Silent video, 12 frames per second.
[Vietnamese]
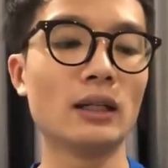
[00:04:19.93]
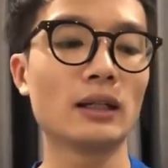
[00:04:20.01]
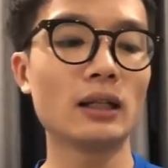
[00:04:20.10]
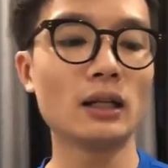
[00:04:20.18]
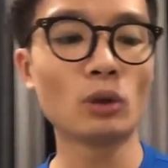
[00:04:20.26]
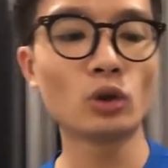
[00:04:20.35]

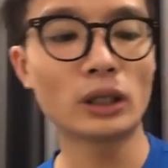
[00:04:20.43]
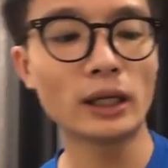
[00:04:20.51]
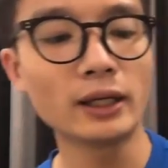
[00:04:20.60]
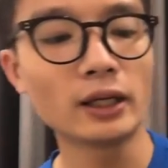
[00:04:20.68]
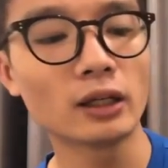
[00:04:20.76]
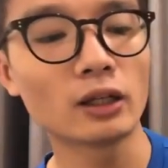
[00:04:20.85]
đây là mẫu
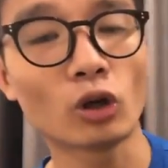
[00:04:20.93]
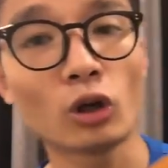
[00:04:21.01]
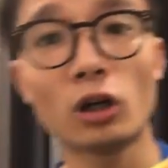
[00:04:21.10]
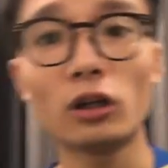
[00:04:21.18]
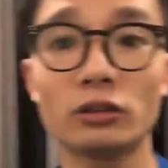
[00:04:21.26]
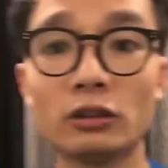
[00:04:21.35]
giày
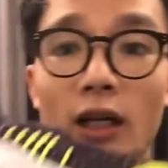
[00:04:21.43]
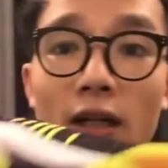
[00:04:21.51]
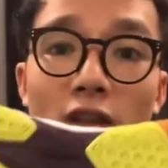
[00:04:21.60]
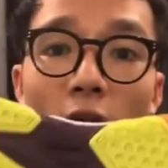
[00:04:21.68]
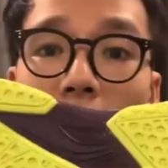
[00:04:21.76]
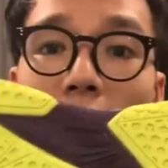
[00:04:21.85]
có đây là
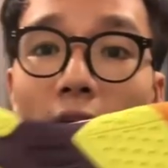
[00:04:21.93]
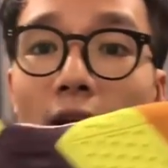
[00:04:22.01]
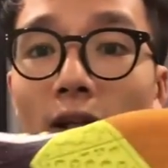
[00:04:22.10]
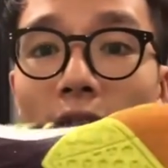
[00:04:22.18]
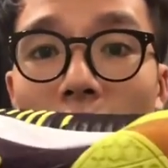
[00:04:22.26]
dòng đế